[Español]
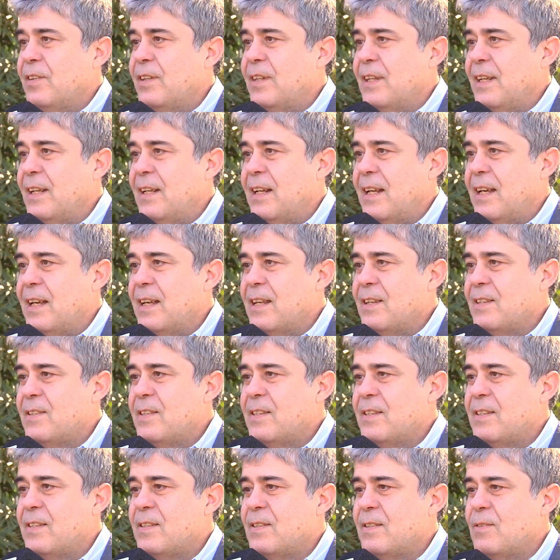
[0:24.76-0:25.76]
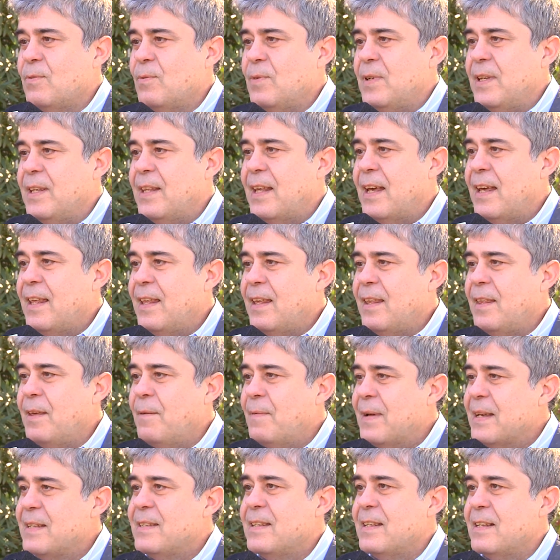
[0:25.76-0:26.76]
de las unidades de
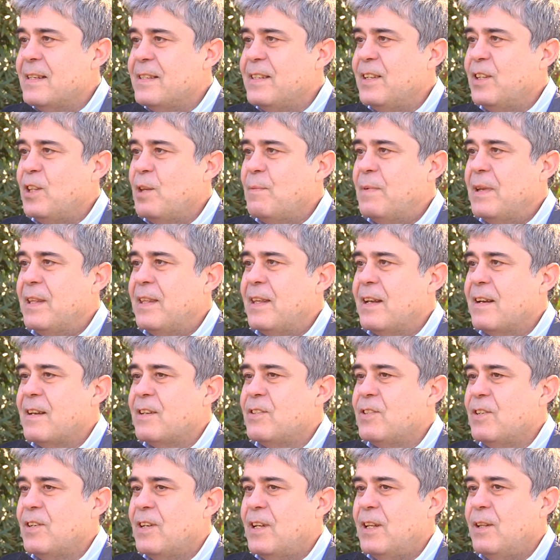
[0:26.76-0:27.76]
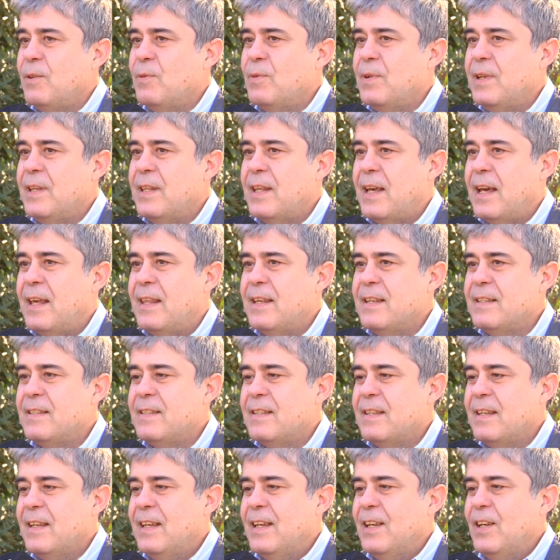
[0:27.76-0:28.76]
base del Sistema Internacional de
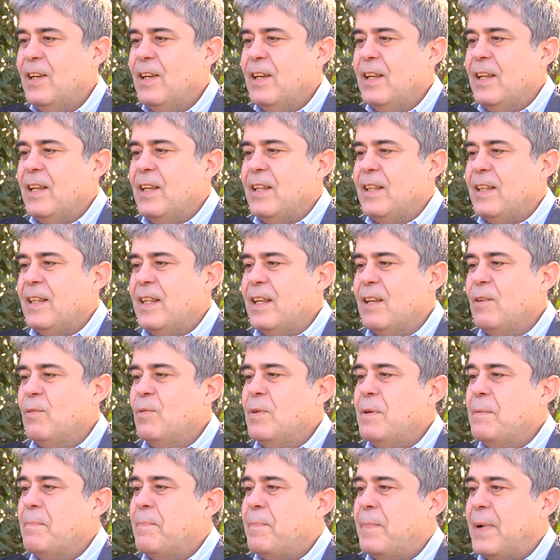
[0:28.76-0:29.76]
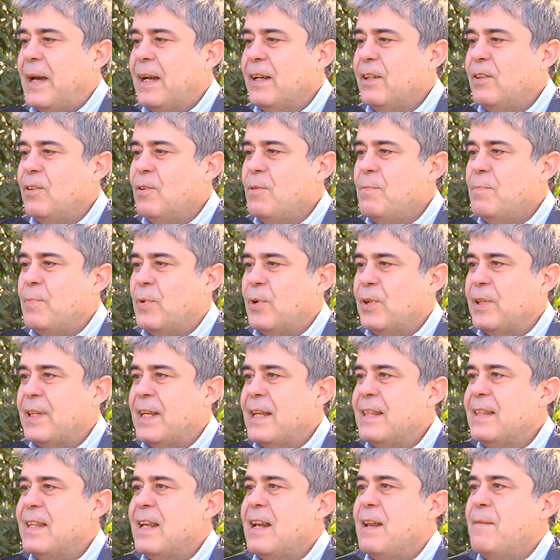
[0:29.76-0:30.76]
Unidades tiene un impacto
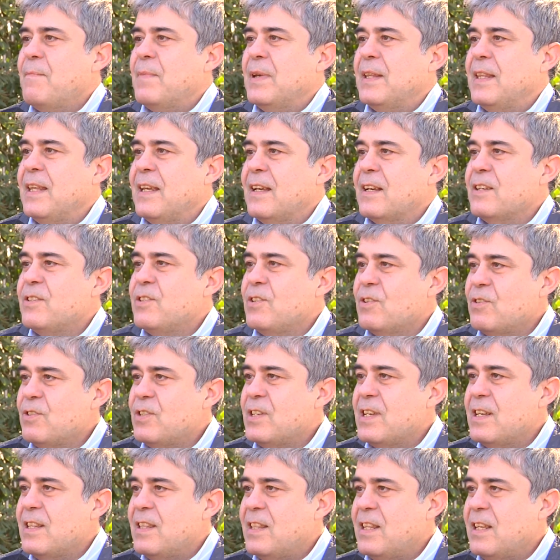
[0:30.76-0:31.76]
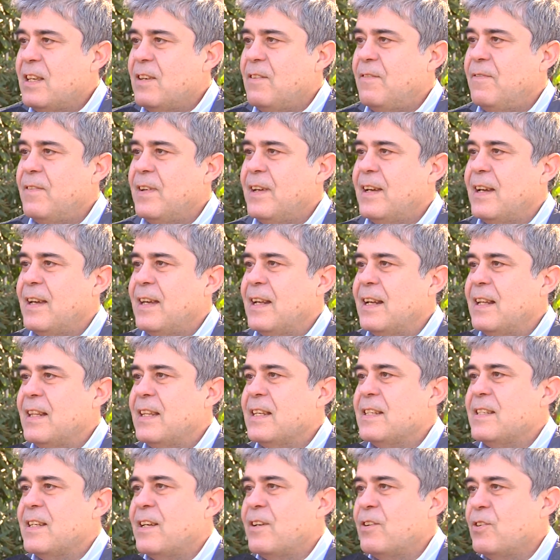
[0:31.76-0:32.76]
importante en la investigación científica y en el
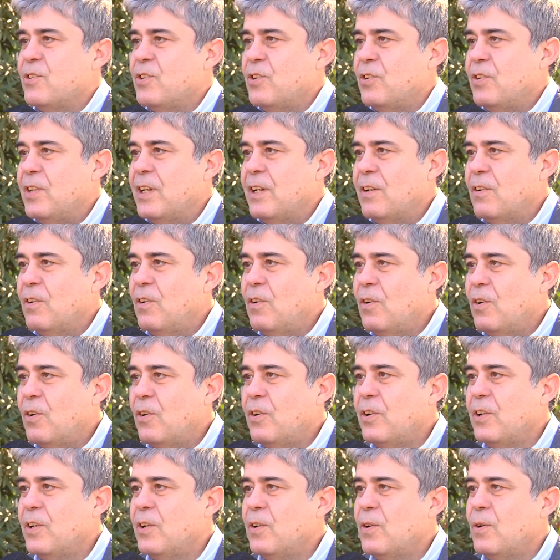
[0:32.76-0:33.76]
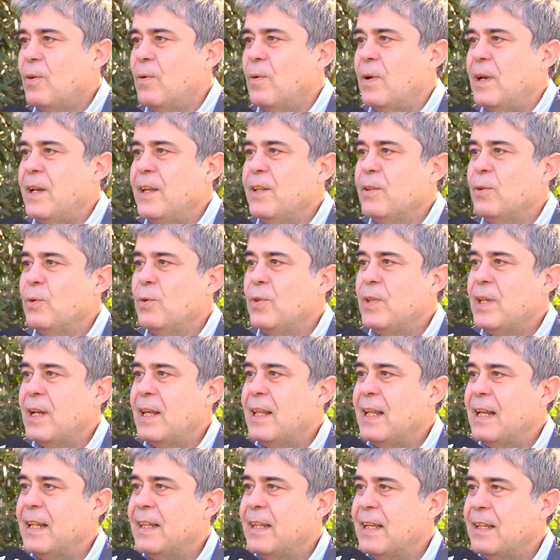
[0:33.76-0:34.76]
desarrollo tecnológico o en la industria
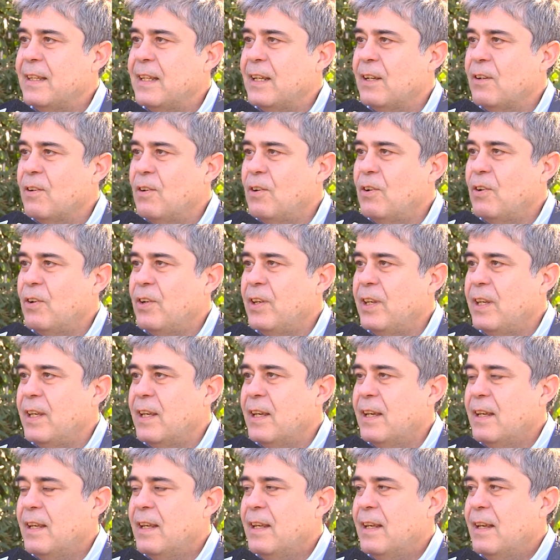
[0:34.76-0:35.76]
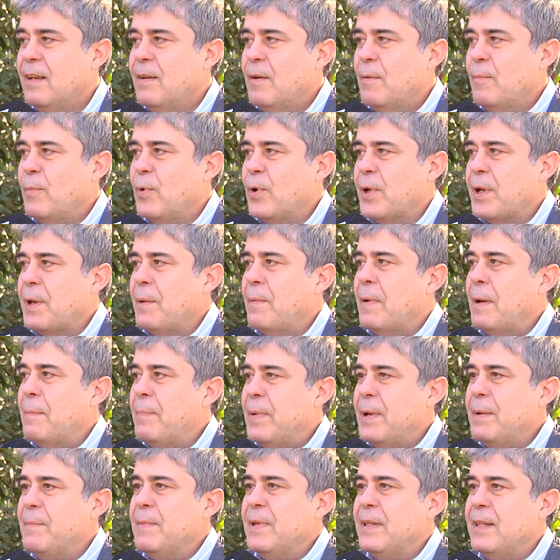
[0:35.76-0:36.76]
de alta tecnología, porque va a
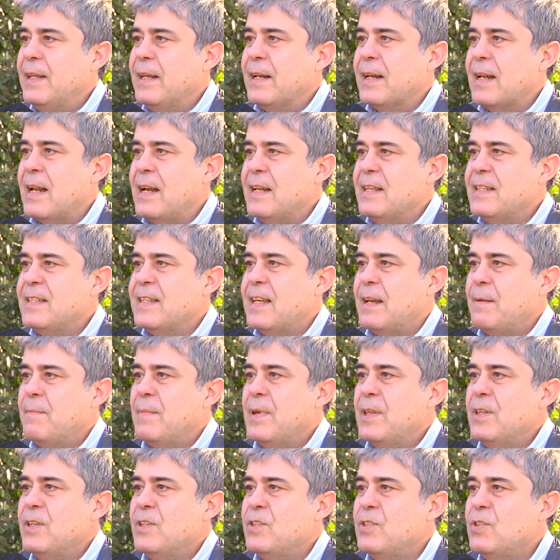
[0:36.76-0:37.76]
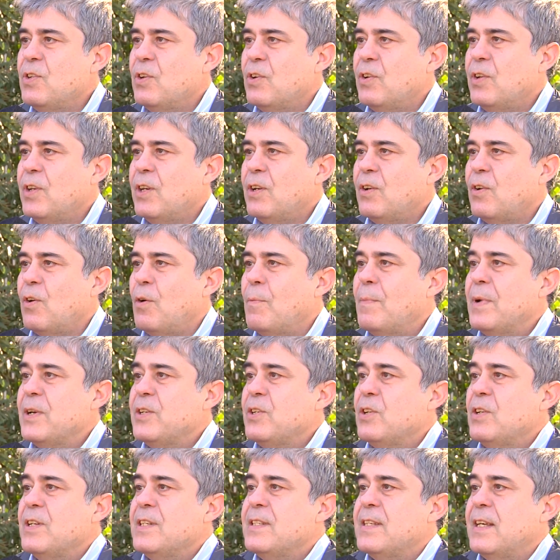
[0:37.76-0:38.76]
permitir realizar mediciones con
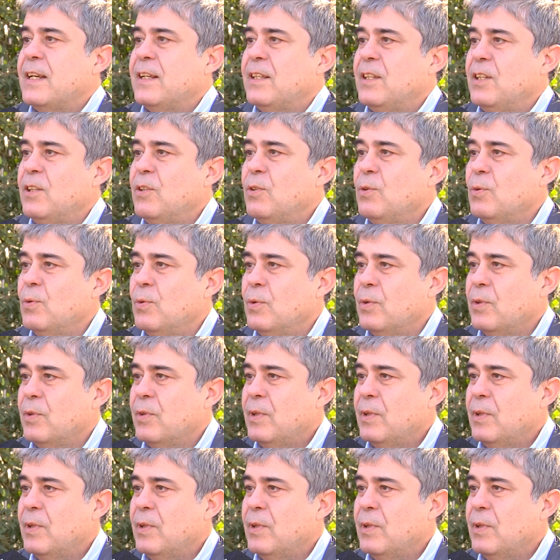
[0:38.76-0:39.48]
mayor exactitud